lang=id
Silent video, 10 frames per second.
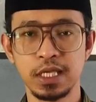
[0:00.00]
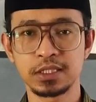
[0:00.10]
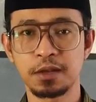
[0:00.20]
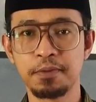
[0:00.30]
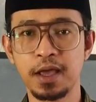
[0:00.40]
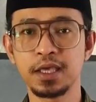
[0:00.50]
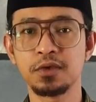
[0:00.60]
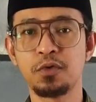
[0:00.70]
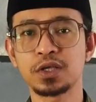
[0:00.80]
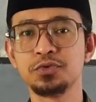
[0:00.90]
yang
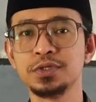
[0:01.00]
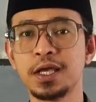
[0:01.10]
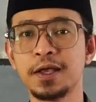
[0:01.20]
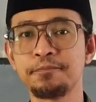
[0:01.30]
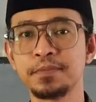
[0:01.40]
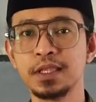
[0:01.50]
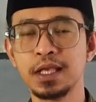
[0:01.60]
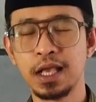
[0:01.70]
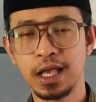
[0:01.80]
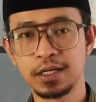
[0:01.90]
terbaik waktunya
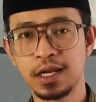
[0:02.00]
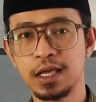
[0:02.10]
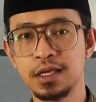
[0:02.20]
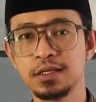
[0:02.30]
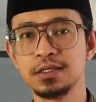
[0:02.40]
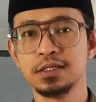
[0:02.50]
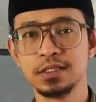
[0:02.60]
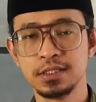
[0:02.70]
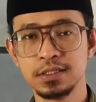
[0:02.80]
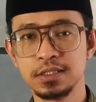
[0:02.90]
adalah
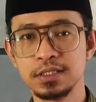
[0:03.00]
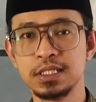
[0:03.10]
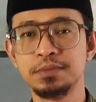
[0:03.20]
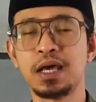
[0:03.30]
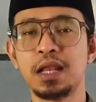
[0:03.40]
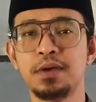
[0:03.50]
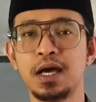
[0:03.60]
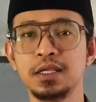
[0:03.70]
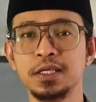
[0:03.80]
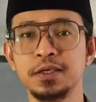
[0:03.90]
di
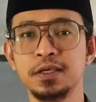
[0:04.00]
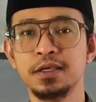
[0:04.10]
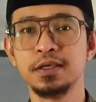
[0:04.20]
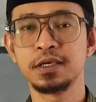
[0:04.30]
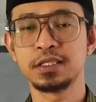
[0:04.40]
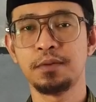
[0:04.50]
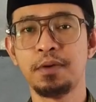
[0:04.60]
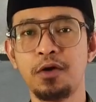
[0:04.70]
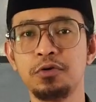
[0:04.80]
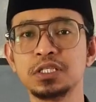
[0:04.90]
malam hari.
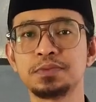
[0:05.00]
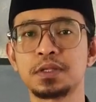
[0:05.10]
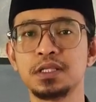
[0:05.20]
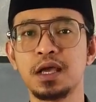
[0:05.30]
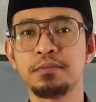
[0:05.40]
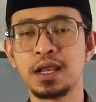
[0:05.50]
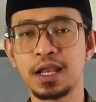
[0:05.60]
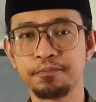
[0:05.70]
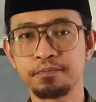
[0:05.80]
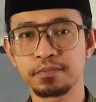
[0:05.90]
Kita bangun di sepertiga
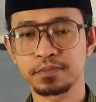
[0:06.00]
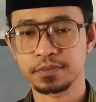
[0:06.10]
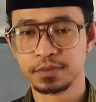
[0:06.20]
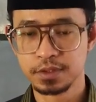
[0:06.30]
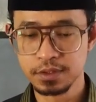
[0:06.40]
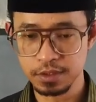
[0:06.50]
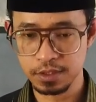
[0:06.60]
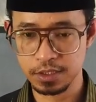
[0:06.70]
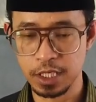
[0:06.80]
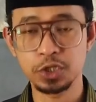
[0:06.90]
malam.
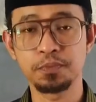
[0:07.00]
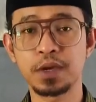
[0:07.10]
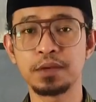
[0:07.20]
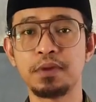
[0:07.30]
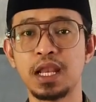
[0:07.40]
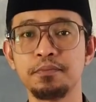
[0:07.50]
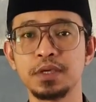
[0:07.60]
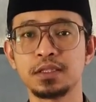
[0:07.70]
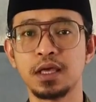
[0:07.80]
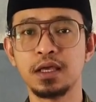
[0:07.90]
Kita hidupkan
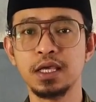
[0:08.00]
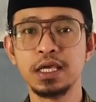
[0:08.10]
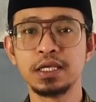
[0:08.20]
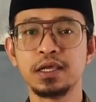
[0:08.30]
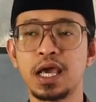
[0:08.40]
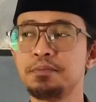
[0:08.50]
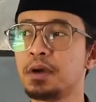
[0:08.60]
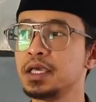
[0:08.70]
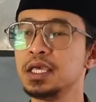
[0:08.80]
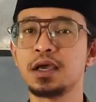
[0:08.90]
malam kita
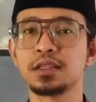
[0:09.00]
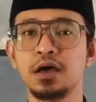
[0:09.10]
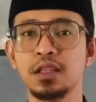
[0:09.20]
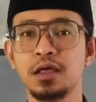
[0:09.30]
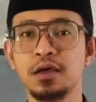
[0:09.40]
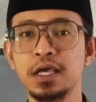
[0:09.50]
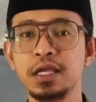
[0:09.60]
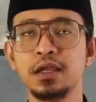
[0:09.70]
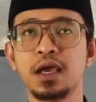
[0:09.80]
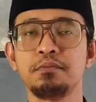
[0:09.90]
dengan mengingat Allah,
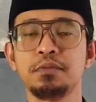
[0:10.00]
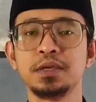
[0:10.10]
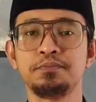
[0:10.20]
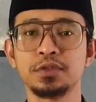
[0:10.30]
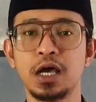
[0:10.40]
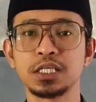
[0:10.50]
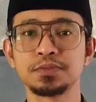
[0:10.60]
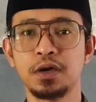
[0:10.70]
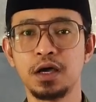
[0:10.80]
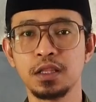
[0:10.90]
dengan menyebut
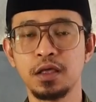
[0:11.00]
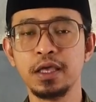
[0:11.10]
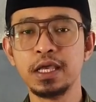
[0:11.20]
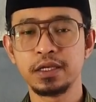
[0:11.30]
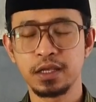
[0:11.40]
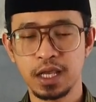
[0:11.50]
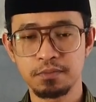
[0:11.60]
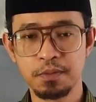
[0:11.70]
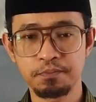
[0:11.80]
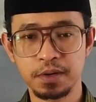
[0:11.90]
asma Allah,
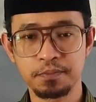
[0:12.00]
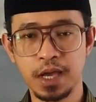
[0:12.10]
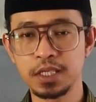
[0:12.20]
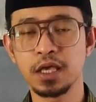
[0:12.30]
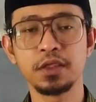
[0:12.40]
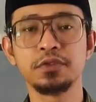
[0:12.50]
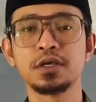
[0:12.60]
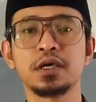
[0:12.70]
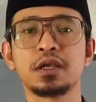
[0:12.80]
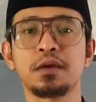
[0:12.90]
dengan memperbanyak
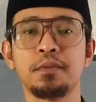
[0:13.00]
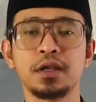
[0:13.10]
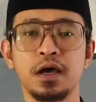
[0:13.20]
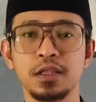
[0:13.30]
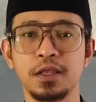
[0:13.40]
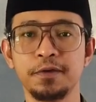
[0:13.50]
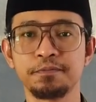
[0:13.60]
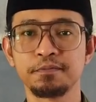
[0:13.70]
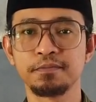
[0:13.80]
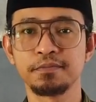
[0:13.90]
zikir kepada
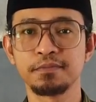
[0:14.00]
Allah.